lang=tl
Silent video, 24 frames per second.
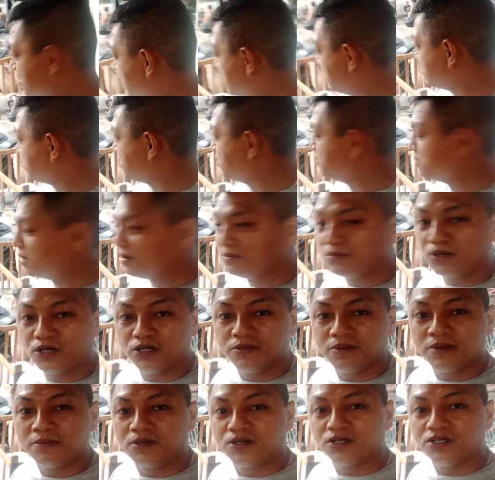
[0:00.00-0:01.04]
At si Mang
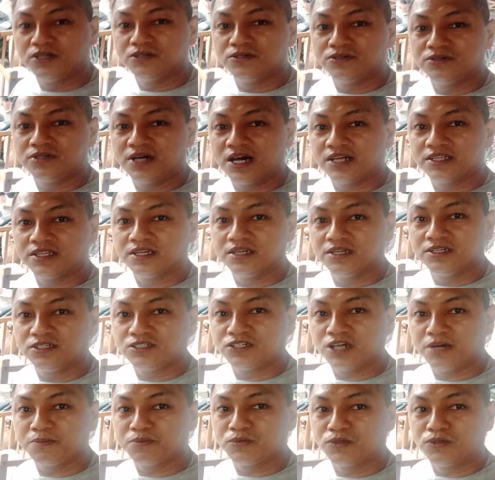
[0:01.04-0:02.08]
Boy, Mang Boy, yung ating
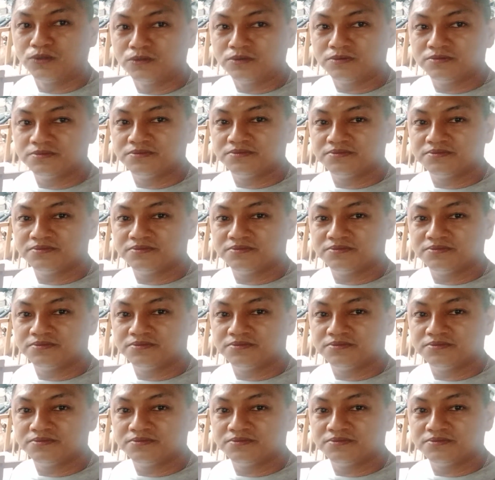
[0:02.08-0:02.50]
chef cook.